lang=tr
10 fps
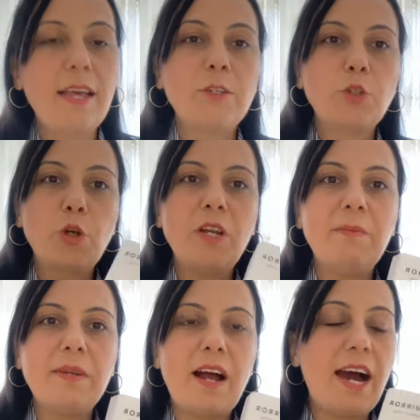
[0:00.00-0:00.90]
Şöyle
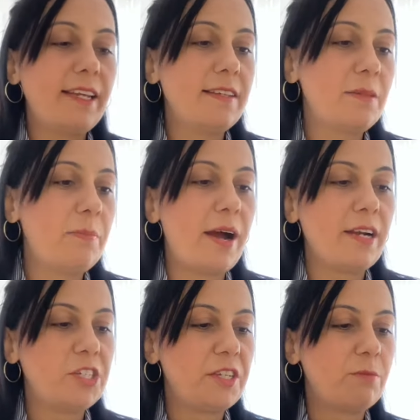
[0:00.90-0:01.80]
bir ayna
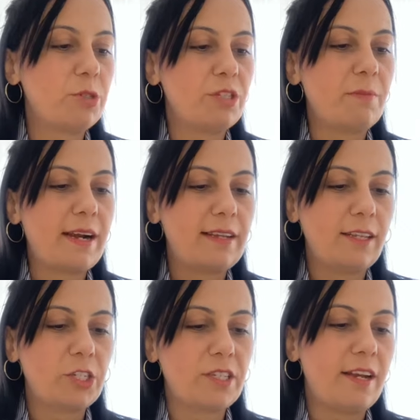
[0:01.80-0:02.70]
sipariş etmiştim
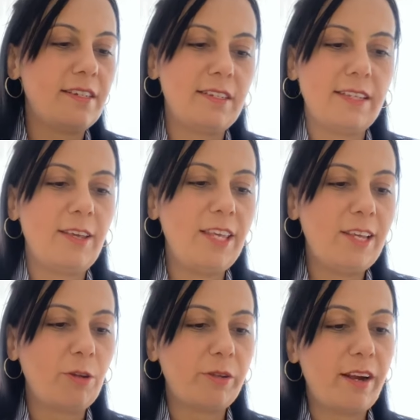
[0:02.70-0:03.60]
arkadaşlar.
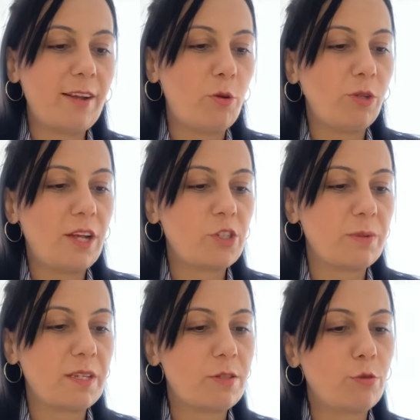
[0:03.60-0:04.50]
İlk olarak onu
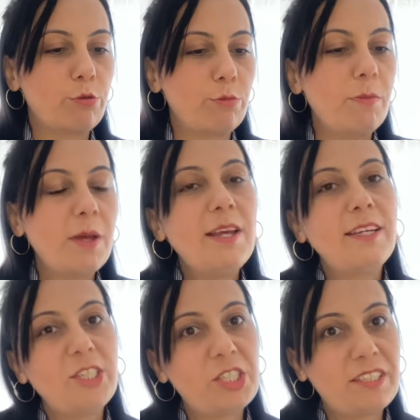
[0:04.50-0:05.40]
açmak istiyordum.
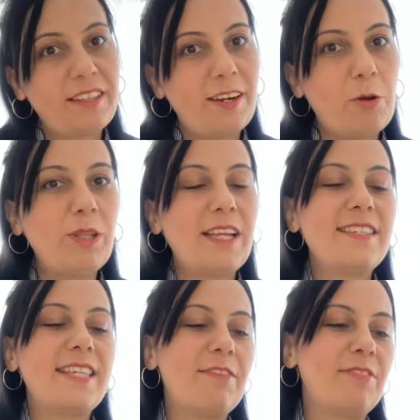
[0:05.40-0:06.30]
Işıklara olan
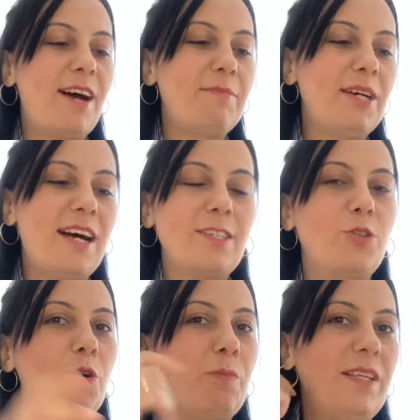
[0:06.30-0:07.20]
sevdamı az
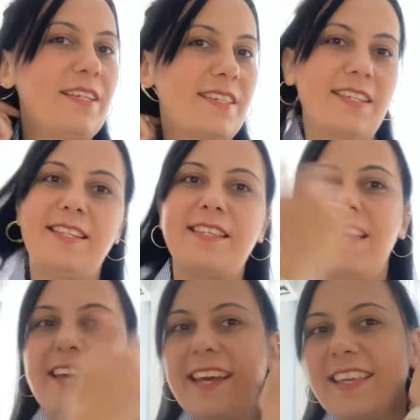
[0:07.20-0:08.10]
çok bilirsiniz.
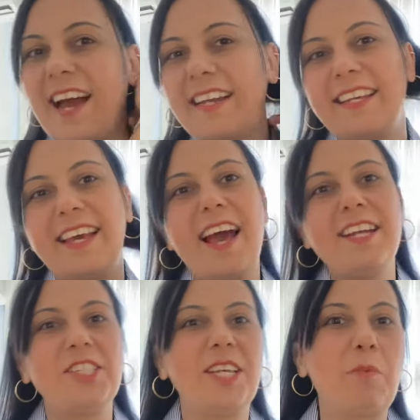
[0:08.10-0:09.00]
Ee, yani her
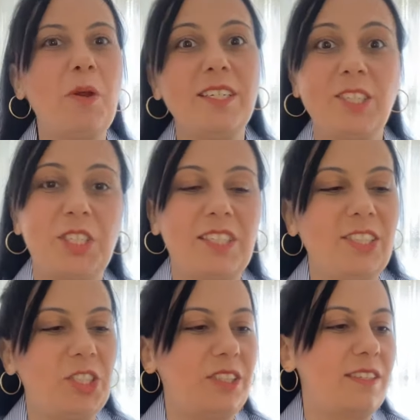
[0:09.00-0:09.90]
şeyi böyle ışıklı
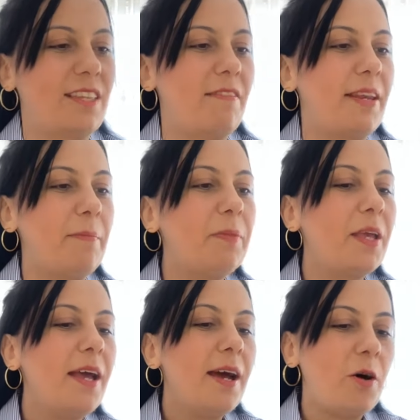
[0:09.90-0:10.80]
ışıklı severim.
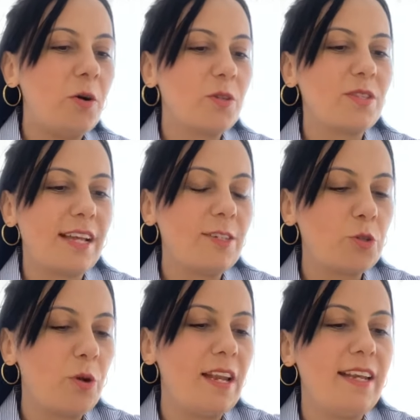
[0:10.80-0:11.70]
O yüzden
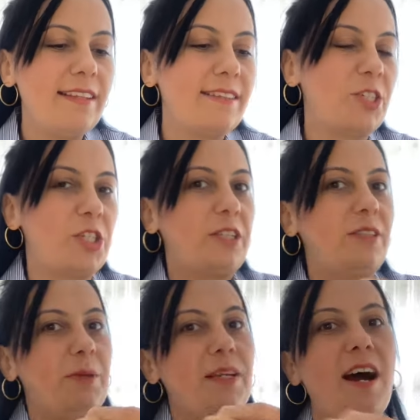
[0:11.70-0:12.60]
şöyle led
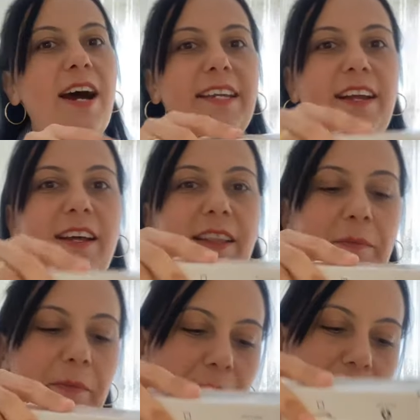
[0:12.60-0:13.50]
ışıklı bir ayna aldım.